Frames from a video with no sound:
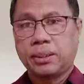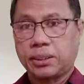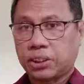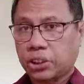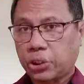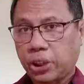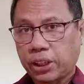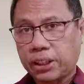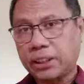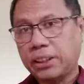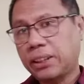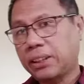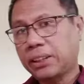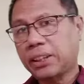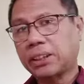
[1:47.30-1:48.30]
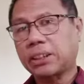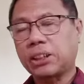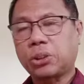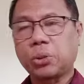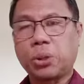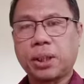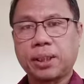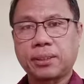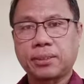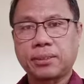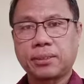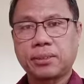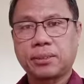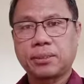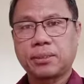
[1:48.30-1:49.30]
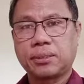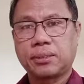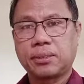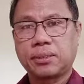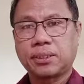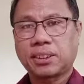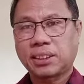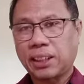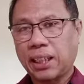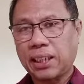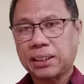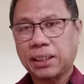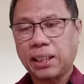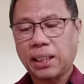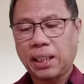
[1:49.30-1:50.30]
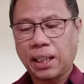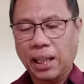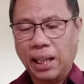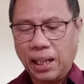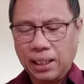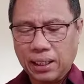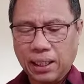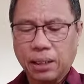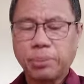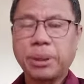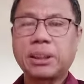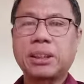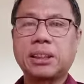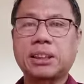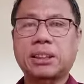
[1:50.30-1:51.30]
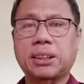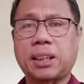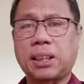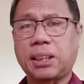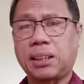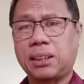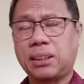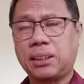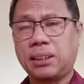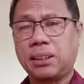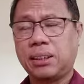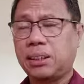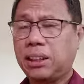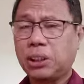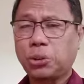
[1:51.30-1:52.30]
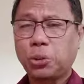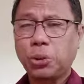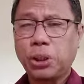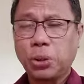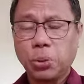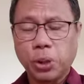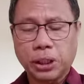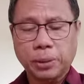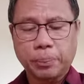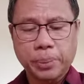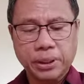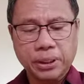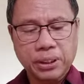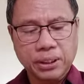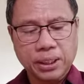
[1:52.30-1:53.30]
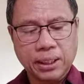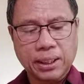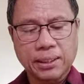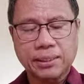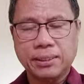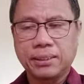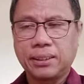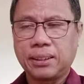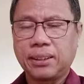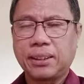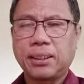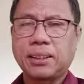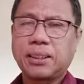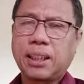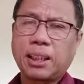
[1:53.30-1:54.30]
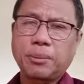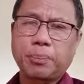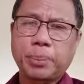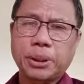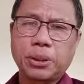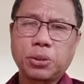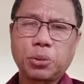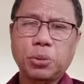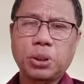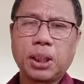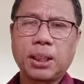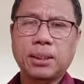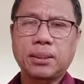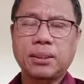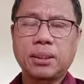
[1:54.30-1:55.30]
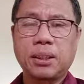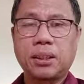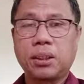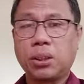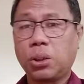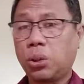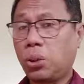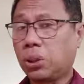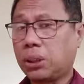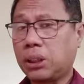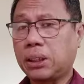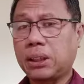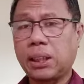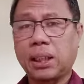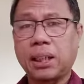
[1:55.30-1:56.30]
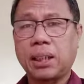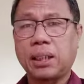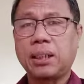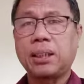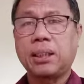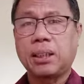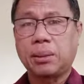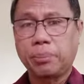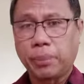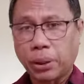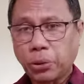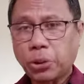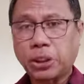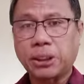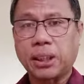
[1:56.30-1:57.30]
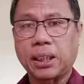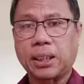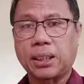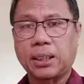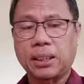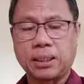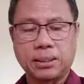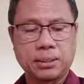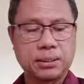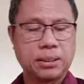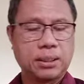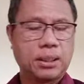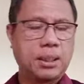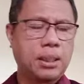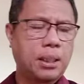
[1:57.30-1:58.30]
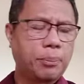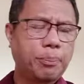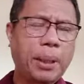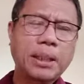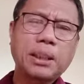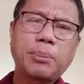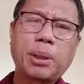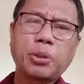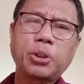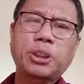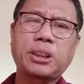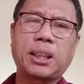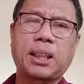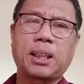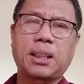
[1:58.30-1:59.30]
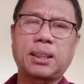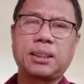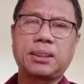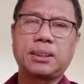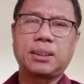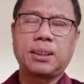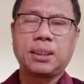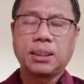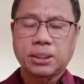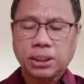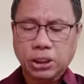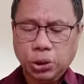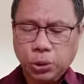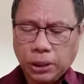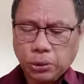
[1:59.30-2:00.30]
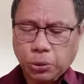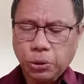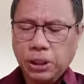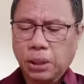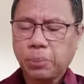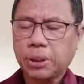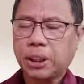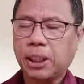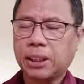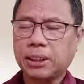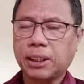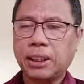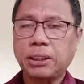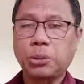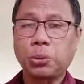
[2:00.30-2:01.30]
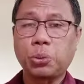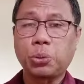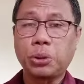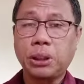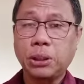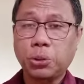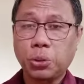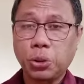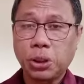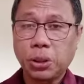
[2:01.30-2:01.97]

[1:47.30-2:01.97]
Saudara yang dikasihi Tuhan, cara Allah bekerja itu di luar perkiraan dan perhitungan logika manusia. Bagi manusia, sesuatu yang berharga itu, itu